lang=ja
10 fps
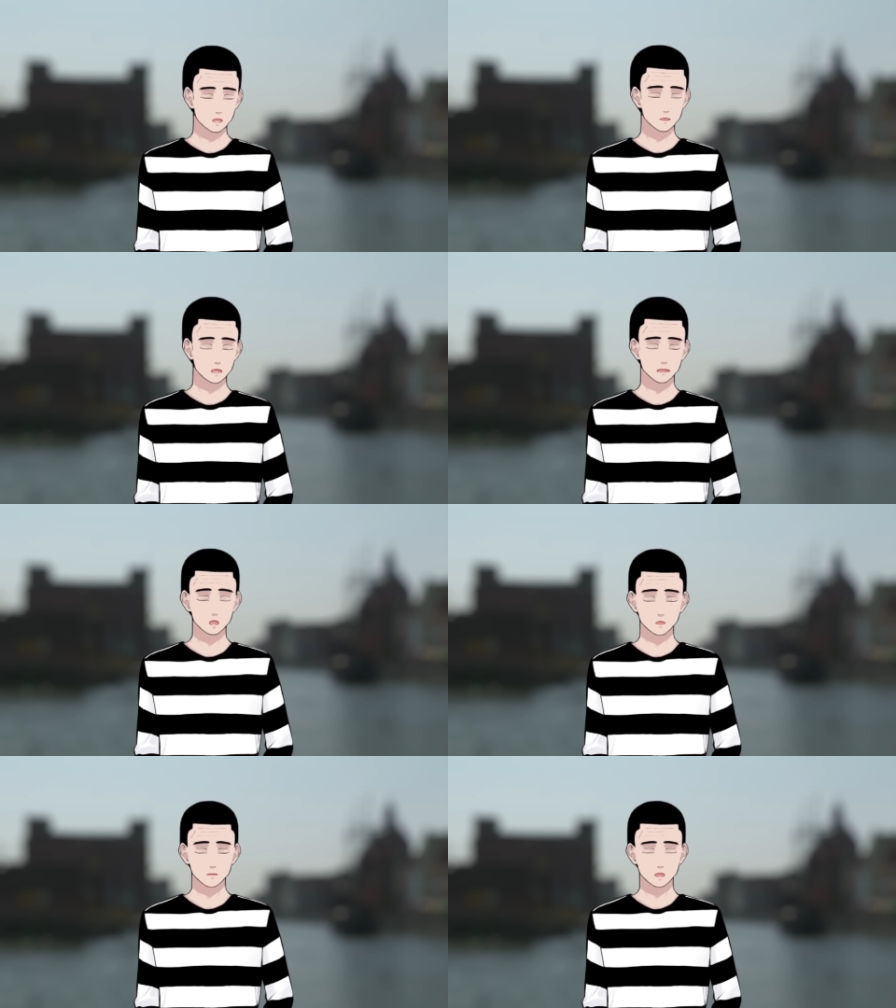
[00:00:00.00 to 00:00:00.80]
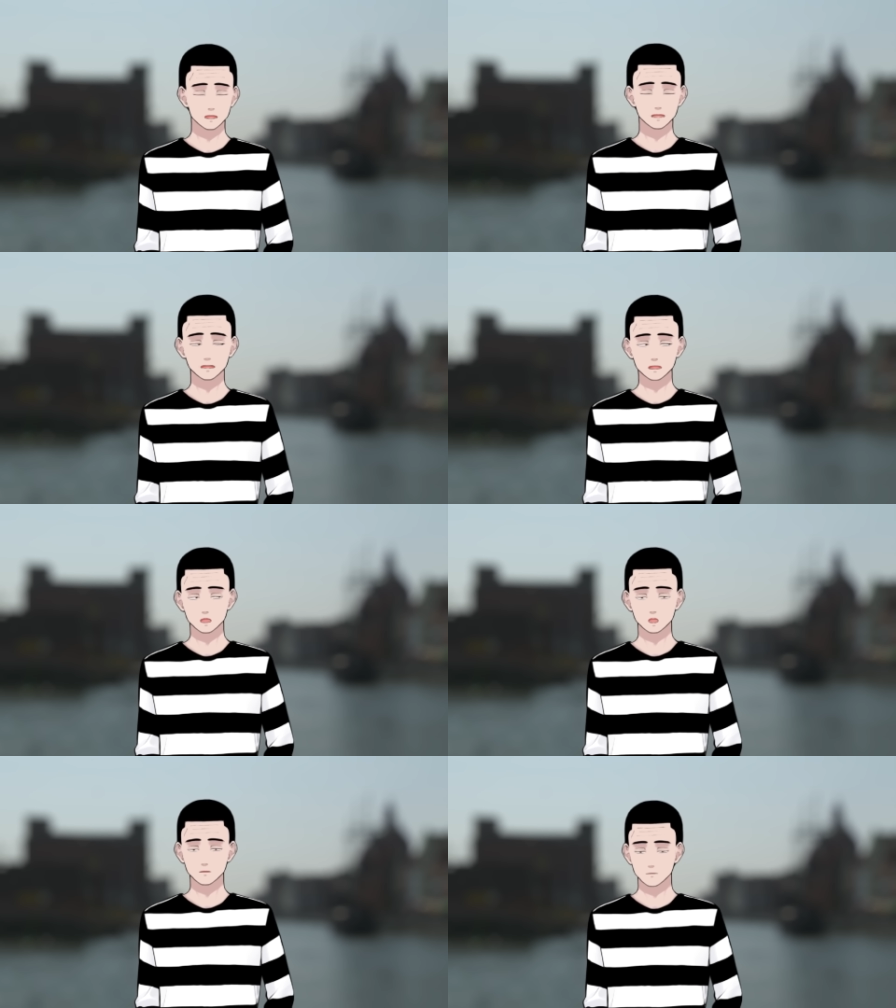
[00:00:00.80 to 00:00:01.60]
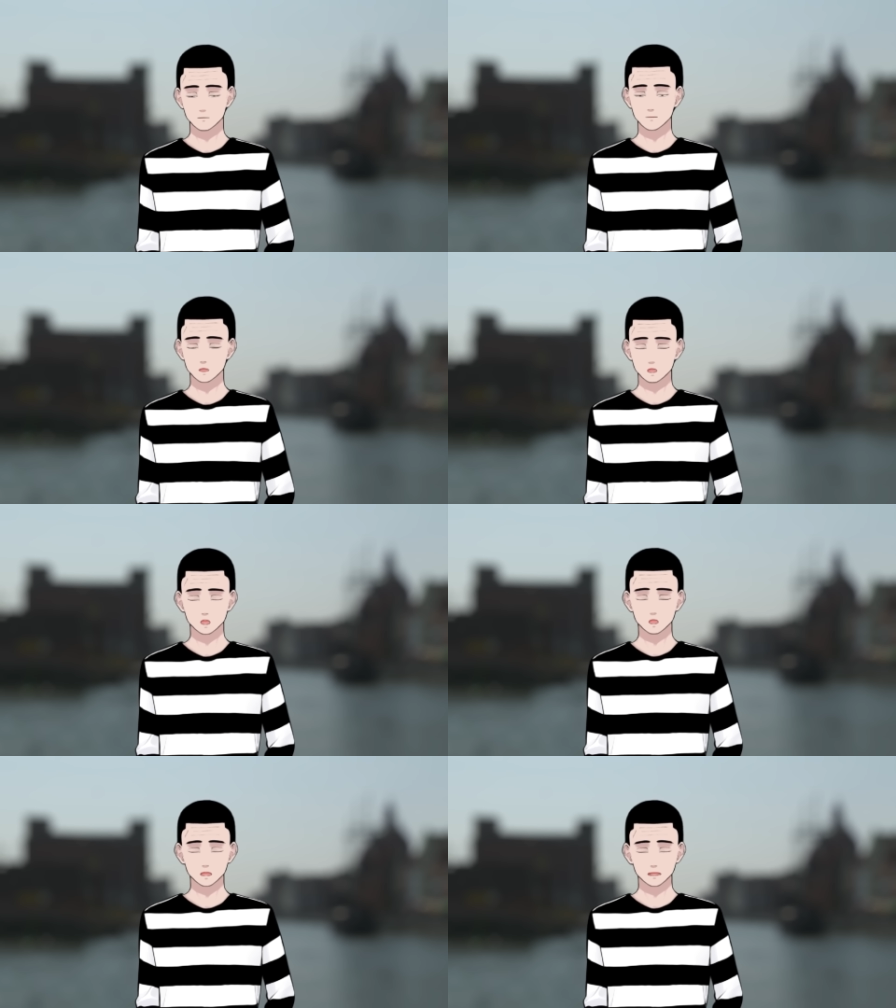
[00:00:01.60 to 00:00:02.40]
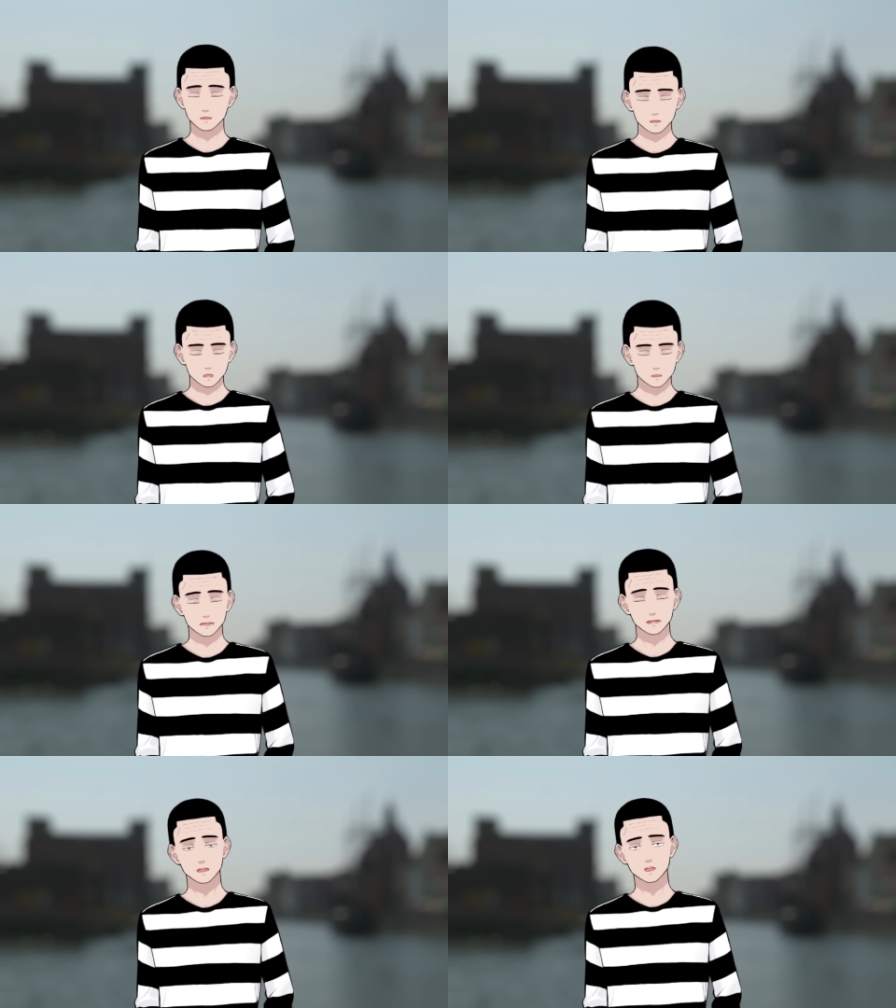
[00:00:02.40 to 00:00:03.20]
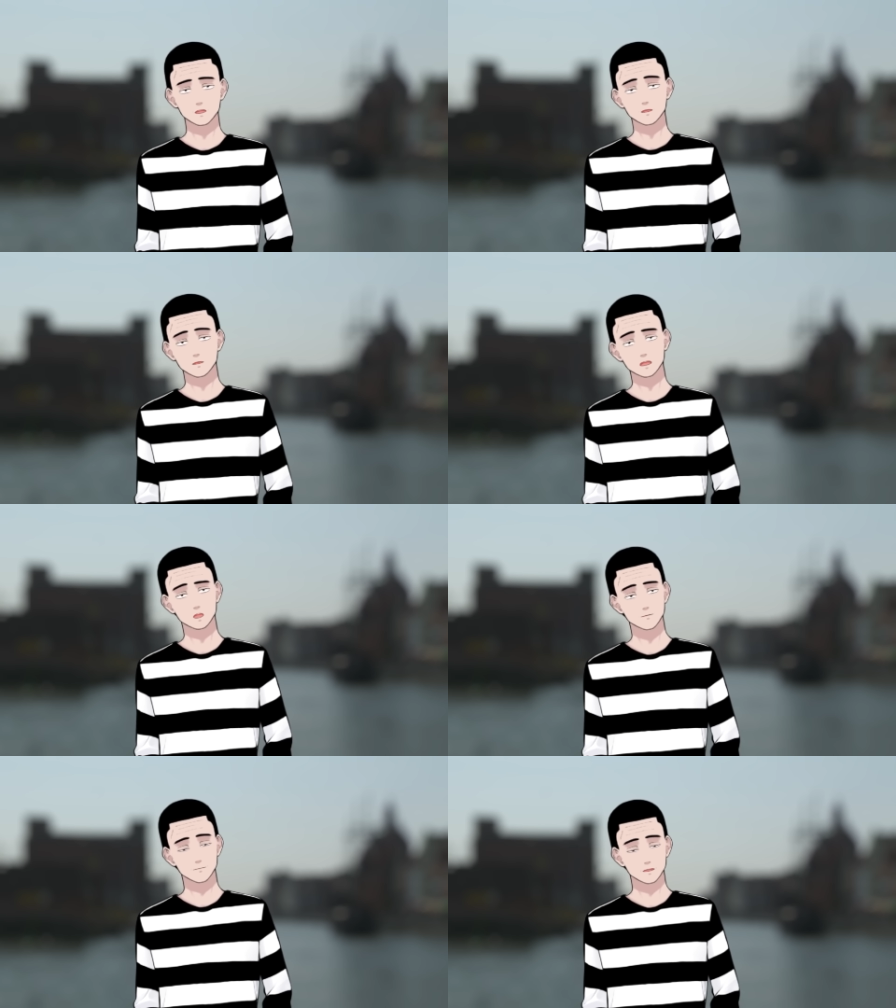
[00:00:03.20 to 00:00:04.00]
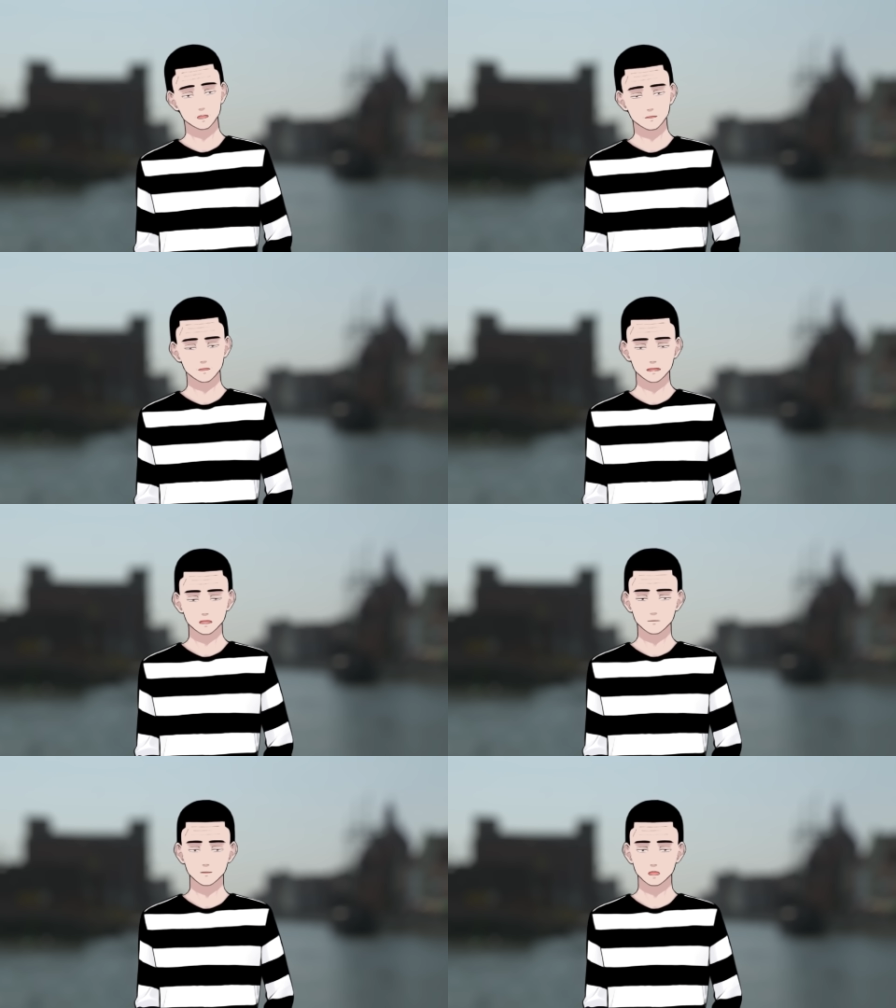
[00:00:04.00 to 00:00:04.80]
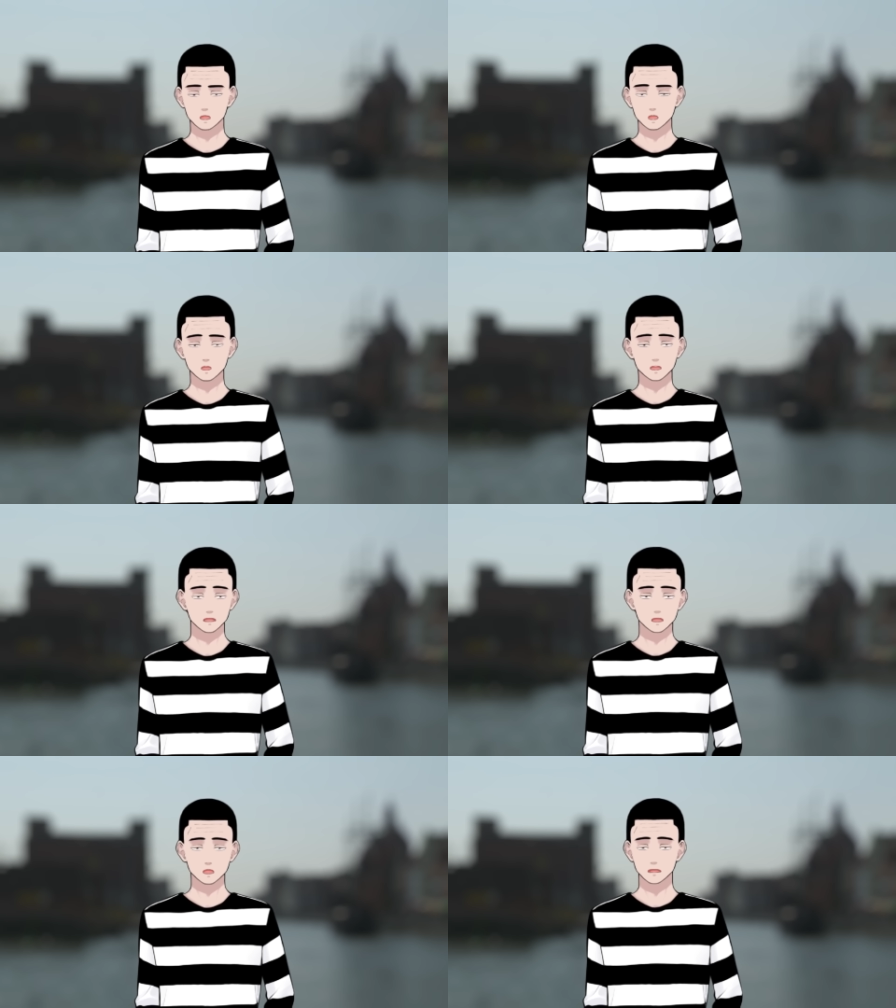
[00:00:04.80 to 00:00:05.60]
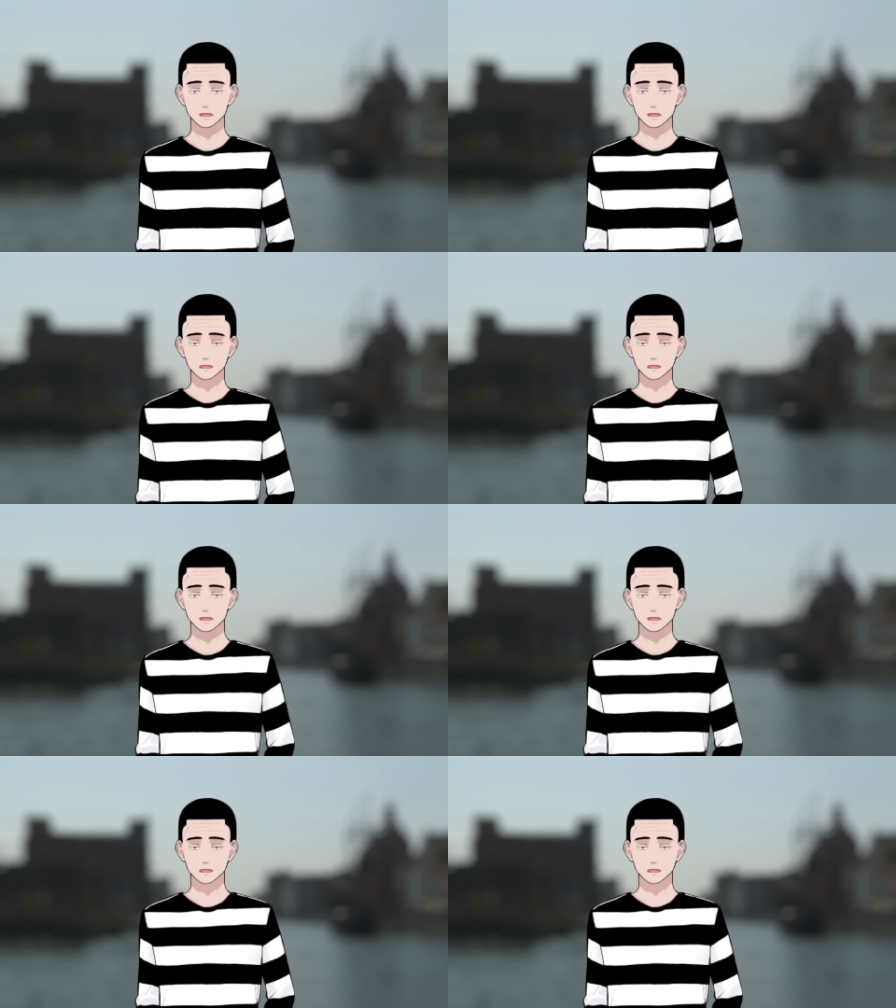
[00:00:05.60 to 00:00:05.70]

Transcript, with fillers: なんかね裏切ったとか嘘つかれたからやれとかっていう理由を言うんですよやっぱりこういう場合